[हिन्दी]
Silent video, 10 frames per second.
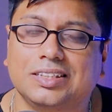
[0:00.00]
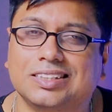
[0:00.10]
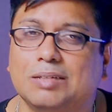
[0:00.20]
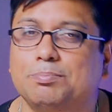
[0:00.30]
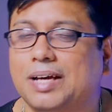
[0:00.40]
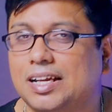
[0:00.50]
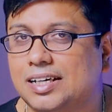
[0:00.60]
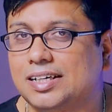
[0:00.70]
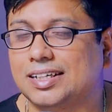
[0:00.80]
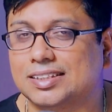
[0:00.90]
तो इसके
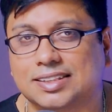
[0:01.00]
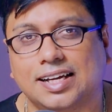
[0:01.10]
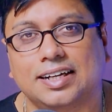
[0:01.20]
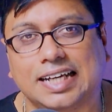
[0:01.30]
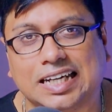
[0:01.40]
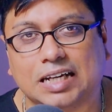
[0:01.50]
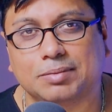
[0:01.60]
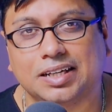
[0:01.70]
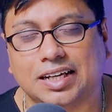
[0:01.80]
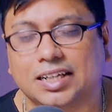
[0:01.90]
पहले डी एस एरा
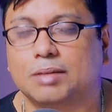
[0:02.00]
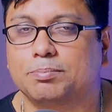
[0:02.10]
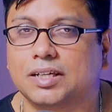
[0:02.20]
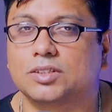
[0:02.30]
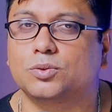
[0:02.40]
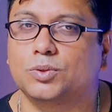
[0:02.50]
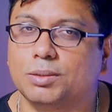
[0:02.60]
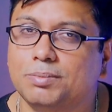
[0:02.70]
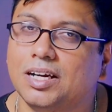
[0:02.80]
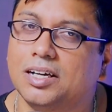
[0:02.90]
में इनके पास
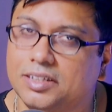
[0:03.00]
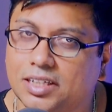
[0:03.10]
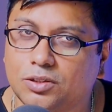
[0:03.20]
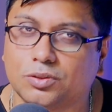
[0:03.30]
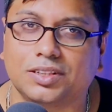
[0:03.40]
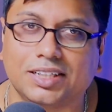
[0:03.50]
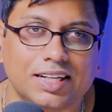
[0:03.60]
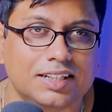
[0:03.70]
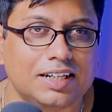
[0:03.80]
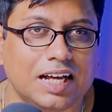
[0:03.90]
कोई भी 100 टू 300
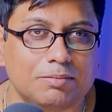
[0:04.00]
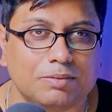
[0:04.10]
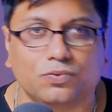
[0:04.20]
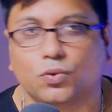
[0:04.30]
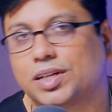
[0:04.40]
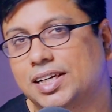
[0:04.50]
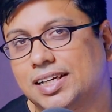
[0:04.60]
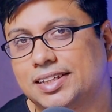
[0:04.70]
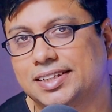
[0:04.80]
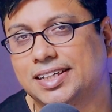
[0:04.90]
हंड्रेड mm फोकल
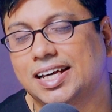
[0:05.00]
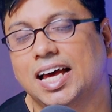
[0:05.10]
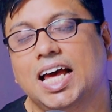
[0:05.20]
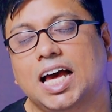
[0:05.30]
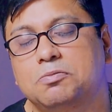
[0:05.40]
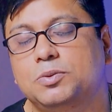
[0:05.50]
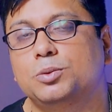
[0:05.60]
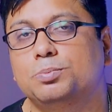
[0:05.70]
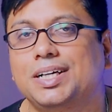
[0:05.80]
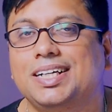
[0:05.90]
लेंथ की एफ
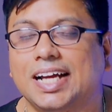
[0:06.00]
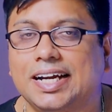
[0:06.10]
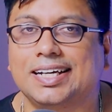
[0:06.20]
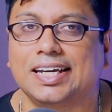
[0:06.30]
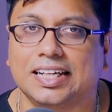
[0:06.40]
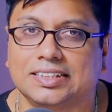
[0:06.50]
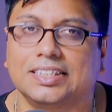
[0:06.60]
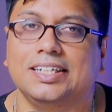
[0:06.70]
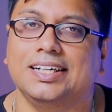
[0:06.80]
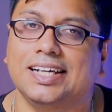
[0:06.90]
टू पॉइंट एट
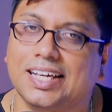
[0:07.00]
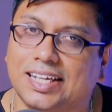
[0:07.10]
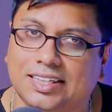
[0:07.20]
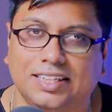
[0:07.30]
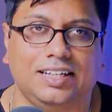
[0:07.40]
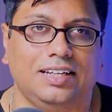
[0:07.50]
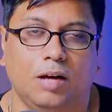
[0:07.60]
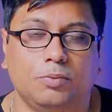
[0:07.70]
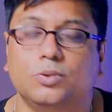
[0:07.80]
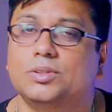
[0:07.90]
लेंस नहीं थी
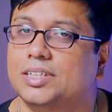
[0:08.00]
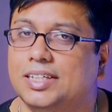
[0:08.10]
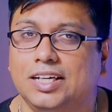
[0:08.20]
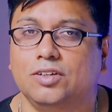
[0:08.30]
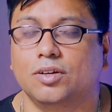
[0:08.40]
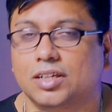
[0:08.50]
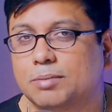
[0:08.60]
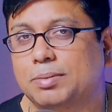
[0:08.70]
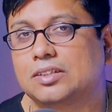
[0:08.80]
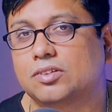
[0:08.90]
अफकोर्स निकॉन
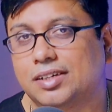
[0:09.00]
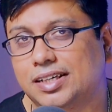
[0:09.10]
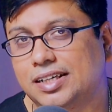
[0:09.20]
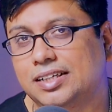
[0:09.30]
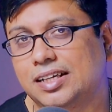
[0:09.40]
के पास ऑलरेडी